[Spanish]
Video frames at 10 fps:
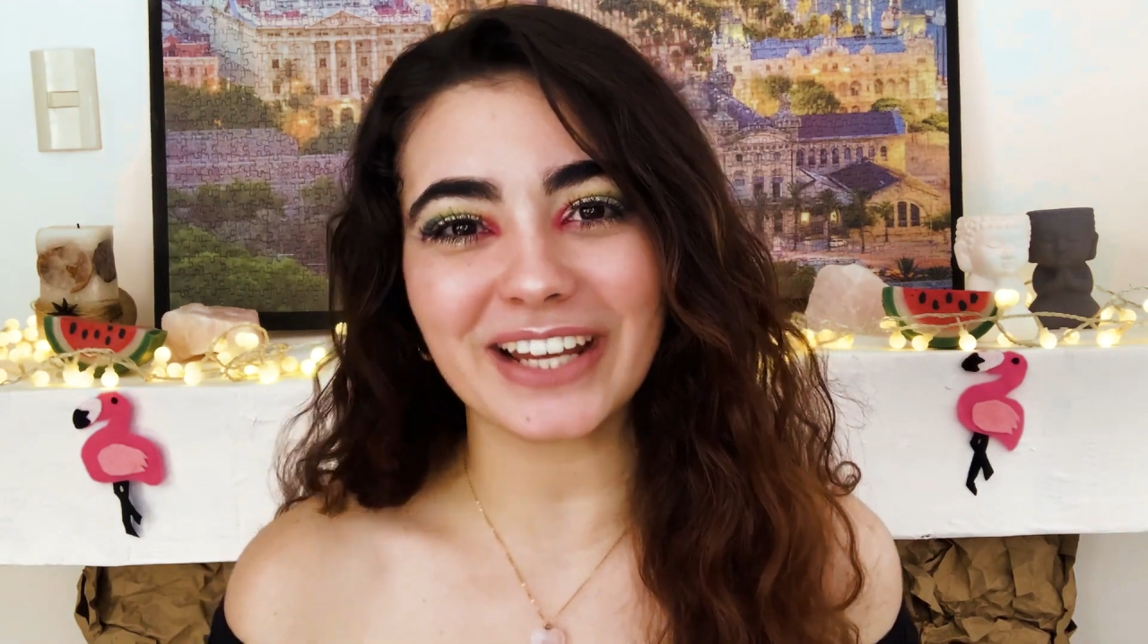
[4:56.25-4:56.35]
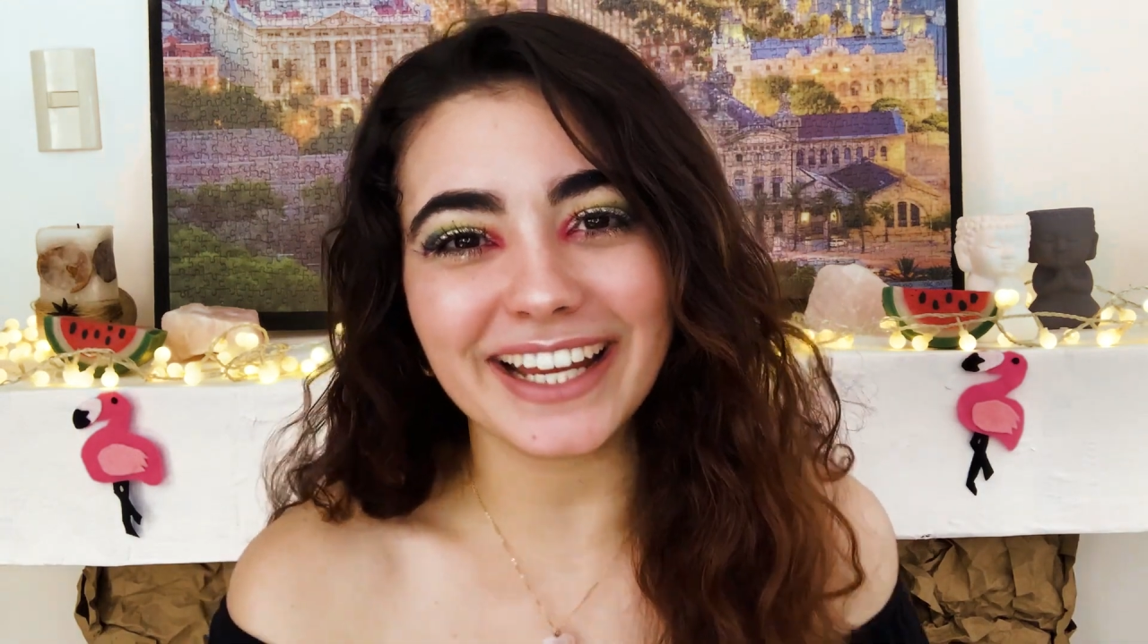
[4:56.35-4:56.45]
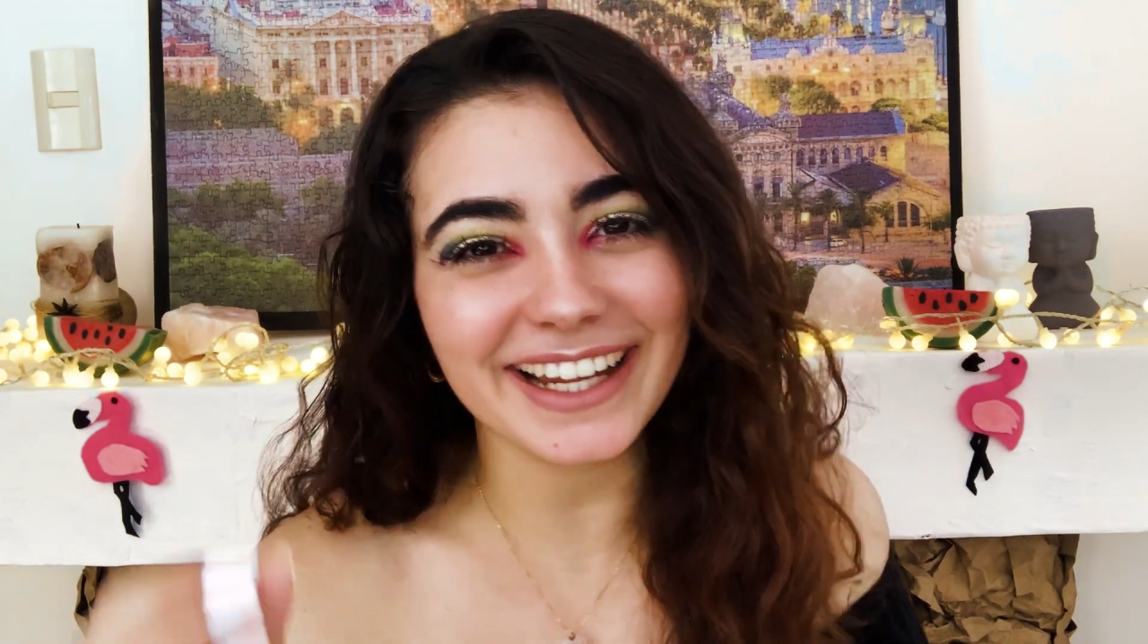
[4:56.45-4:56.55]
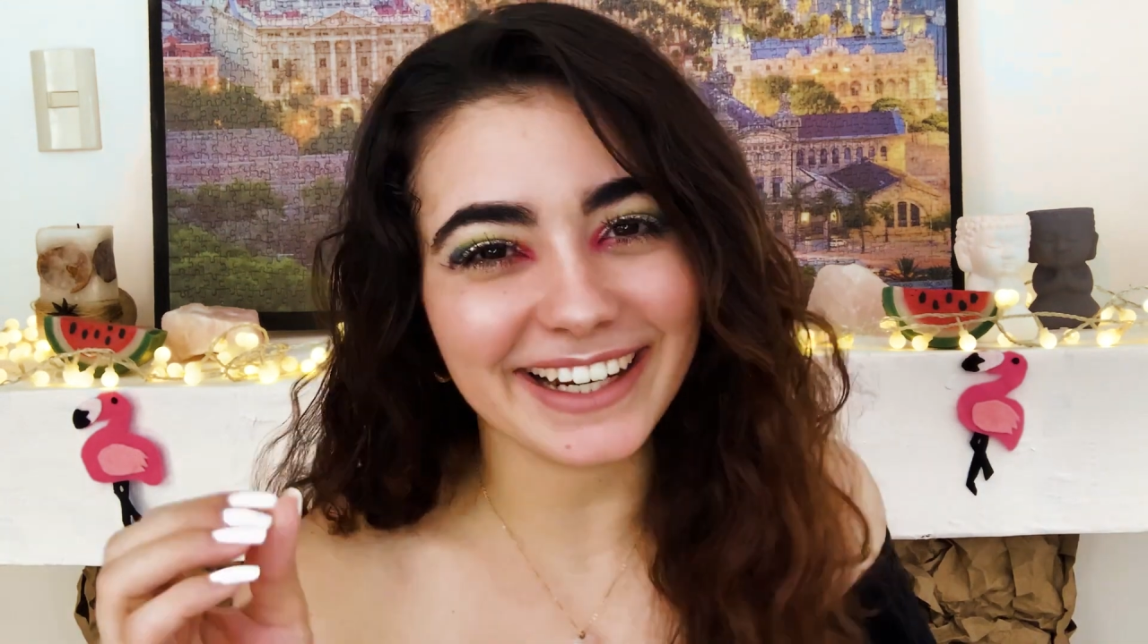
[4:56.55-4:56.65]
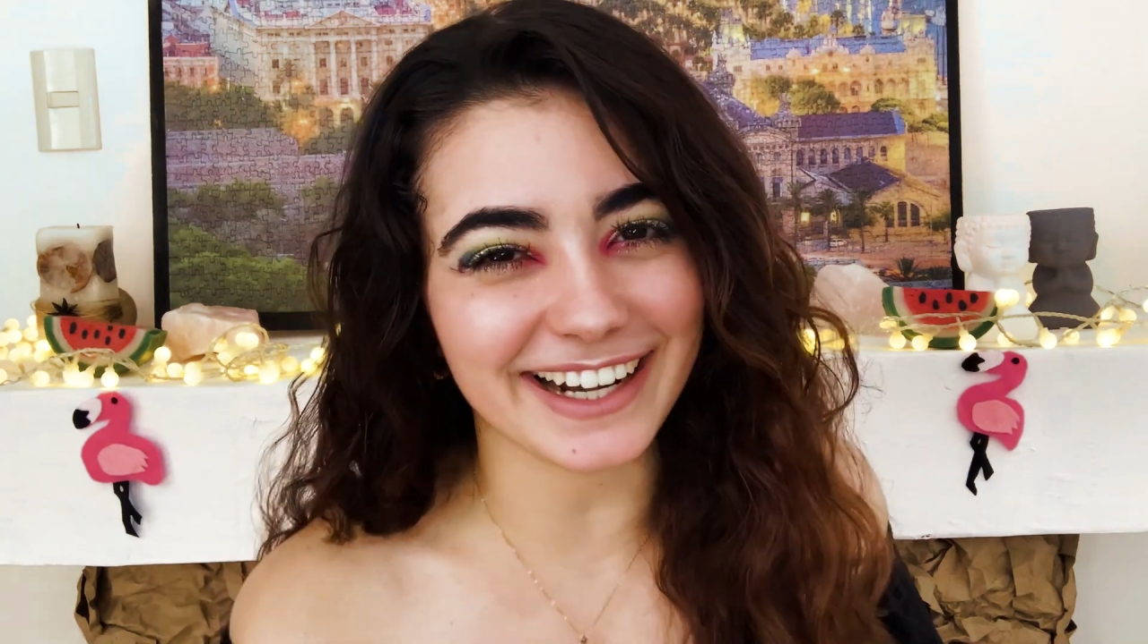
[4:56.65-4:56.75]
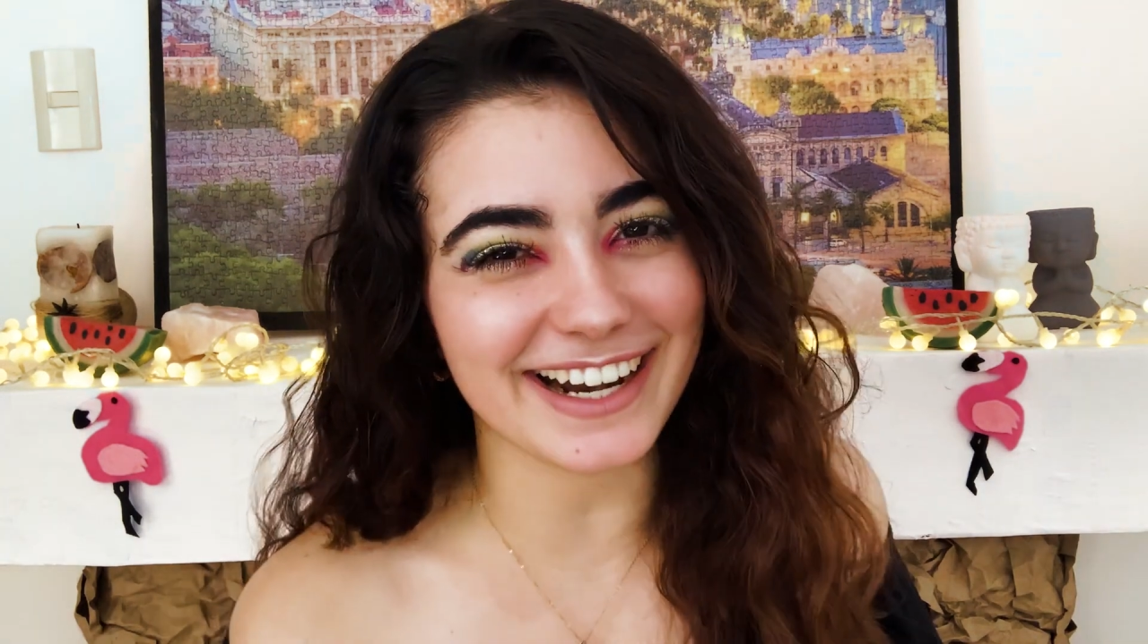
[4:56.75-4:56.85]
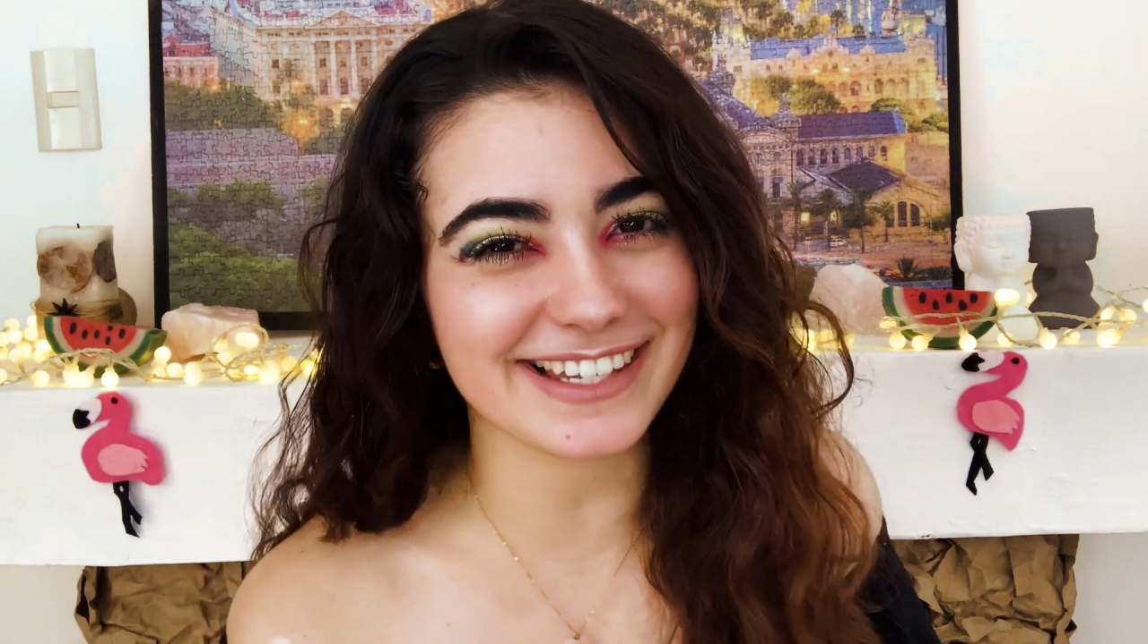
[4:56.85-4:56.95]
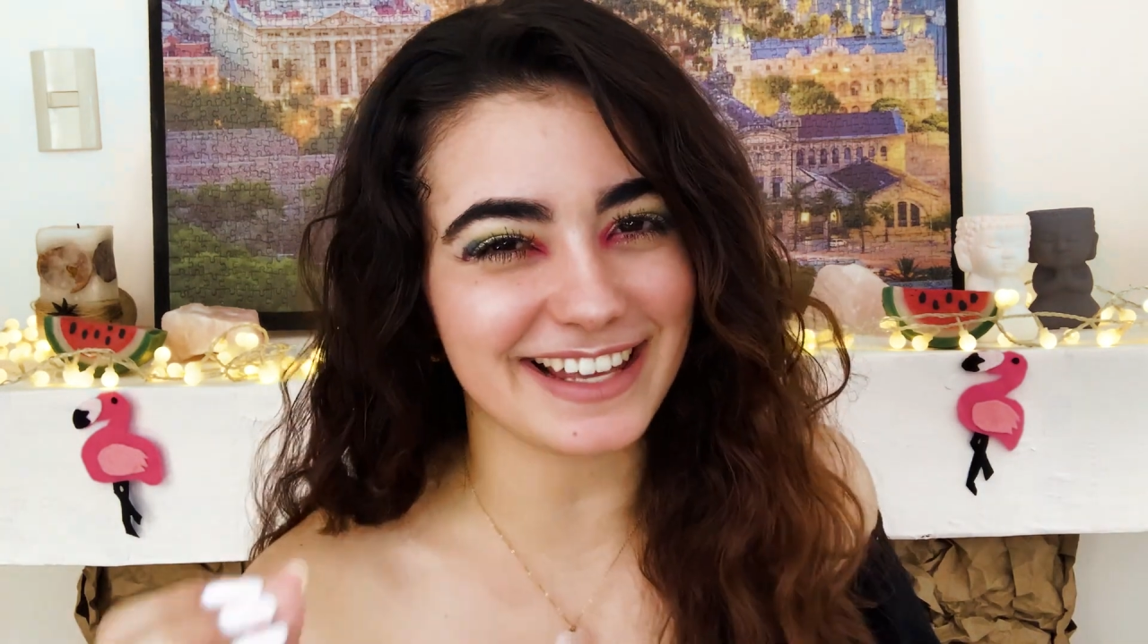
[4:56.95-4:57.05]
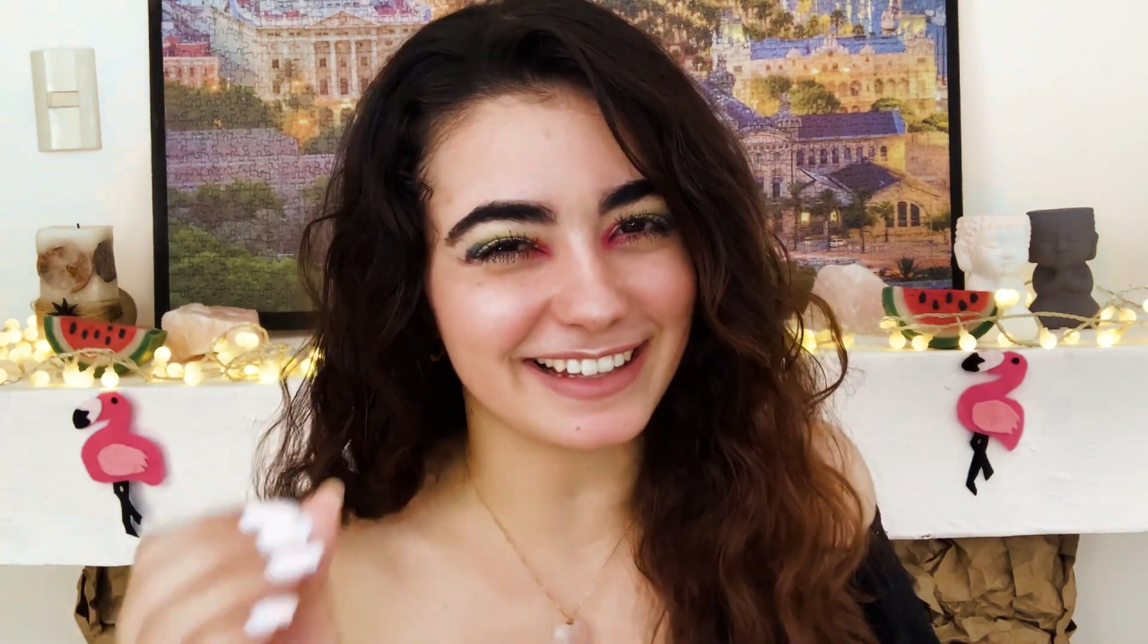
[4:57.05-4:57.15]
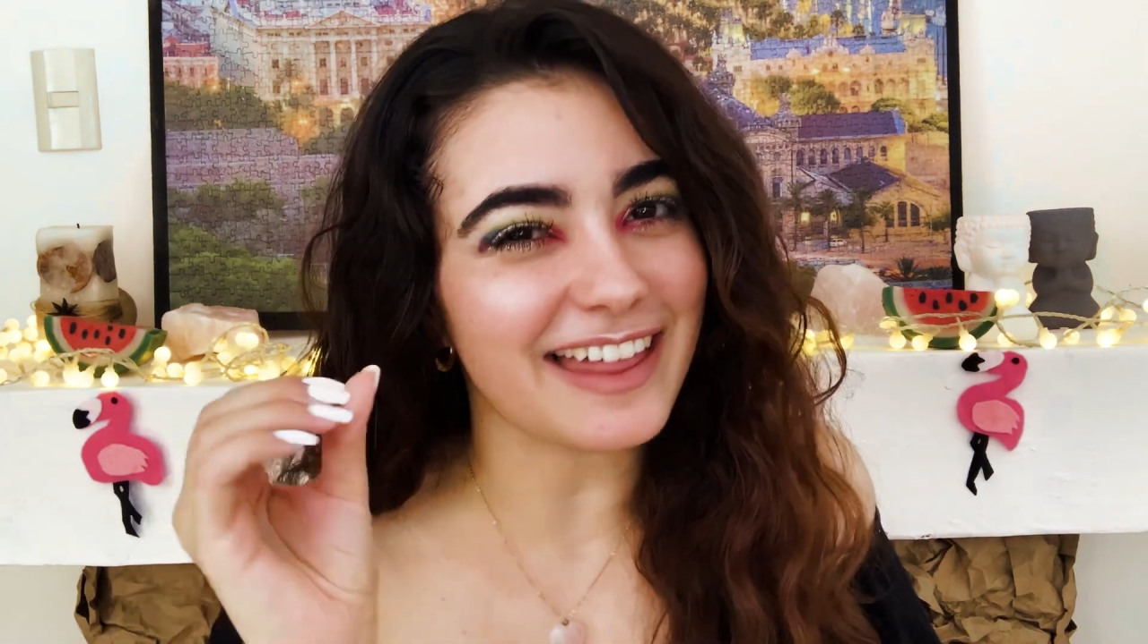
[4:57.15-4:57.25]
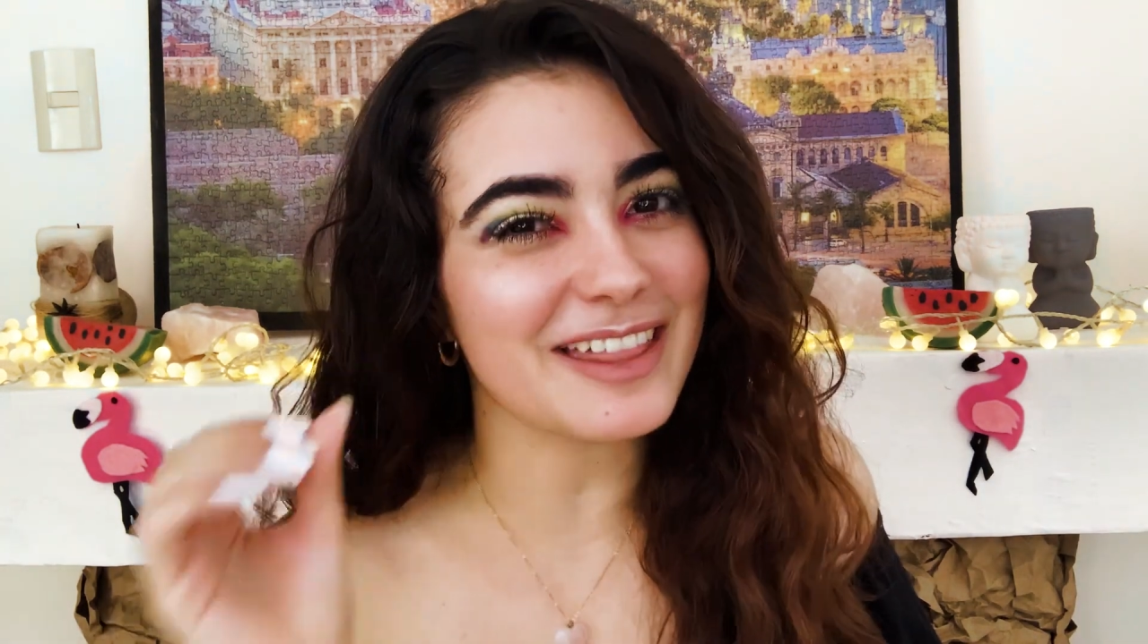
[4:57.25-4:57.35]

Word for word: qué receta.